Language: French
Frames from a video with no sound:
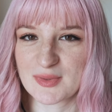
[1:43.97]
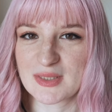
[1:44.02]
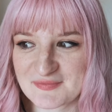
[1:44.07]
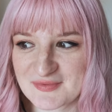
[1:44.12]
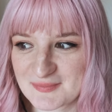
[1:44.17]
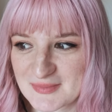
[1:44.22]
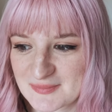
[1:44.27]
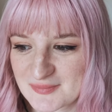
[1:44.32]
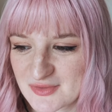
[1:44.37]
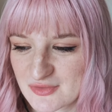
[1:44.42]
Pas
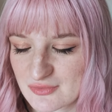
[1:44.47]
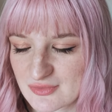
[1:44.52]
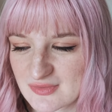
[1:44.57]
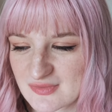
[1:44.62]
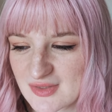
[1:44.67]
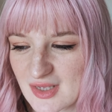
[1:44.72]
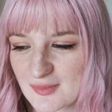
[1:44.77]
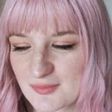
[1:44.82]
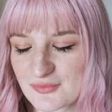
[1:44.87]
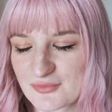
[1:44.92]
filmé bien sûr
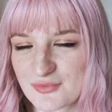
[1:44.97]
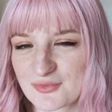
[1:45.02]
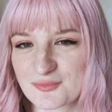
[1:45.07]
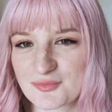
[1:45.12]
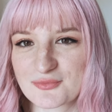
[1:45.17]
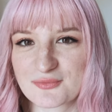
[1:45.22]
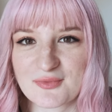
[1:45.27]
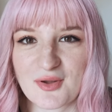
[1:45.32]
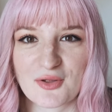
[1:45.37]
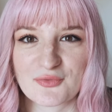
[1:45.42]
ça, parce que
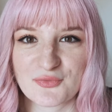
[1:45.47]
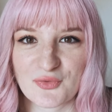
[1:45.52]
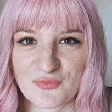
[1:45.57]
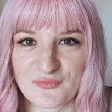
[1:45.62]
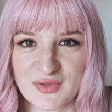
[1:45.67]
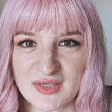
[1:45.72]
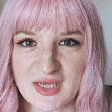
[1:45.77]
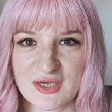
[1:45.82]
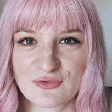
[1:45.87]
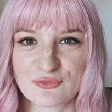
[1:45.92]
bon, en tant
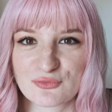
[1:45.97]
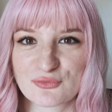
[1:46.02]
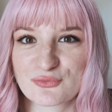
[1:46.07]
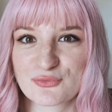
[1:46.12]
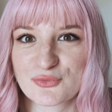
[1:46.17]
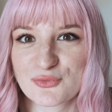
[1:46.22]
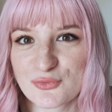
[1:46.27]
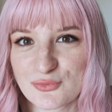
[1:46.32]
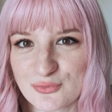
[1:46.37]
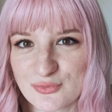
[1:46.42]
que végane, je
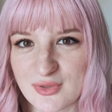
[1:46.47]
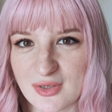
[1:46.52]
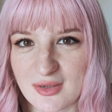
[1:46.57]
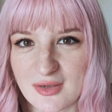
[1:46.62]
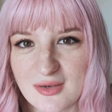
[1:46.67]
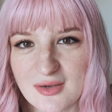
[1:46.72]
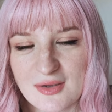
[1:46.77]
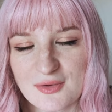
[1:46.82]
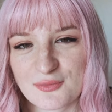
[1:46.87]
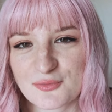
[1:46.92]
suis contre
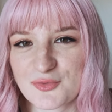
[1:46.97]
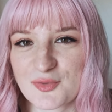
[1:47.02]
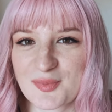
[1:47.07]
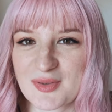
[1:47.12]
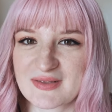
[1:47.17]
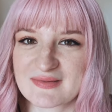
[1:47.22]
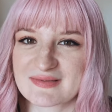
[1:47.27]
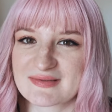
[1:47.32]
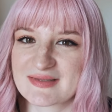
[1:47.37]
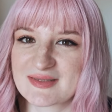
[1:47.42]
qu'on
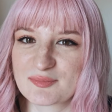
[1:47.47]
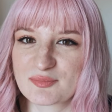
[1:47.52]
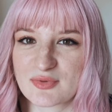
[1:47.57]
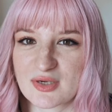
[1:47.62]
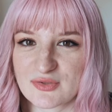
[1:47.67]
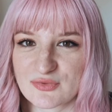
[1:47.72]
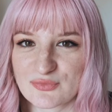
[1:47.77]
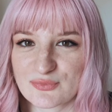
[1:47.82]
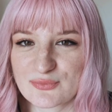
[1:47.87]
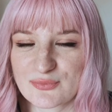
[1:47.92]
emprisonne des
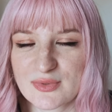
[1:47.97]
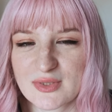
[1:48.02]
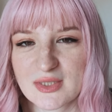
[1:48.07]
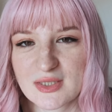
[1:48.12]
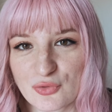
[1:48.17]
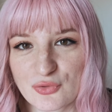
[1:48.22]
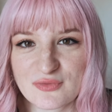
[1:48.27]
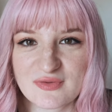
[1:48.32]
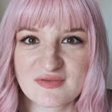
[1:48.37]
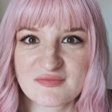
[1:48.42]
poissons
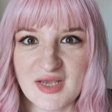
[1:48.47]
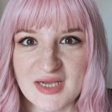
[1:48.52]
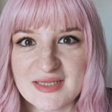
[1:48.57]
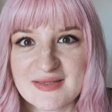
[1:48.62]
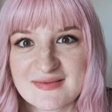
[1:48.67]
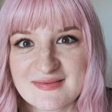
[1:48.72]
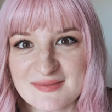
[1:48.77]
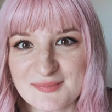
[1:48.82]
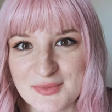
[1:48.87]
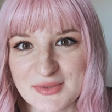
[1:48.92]
pour le
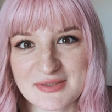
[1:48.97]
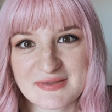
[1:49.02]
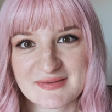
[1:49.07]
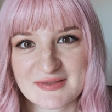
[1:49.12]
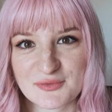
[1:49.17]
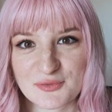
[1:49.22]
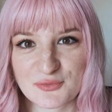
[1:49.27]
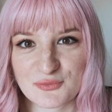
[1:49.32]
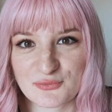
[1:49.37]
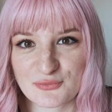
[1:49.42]
divertissement des
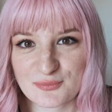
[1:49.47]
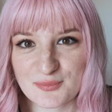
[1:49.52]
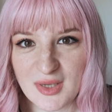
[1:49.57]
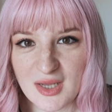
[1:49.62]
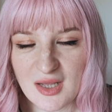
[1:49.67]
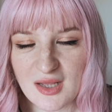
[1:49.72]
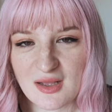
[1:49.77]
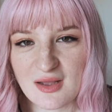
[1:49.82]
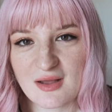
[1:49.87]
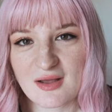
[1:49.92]
êtres
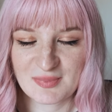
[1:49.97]
humains.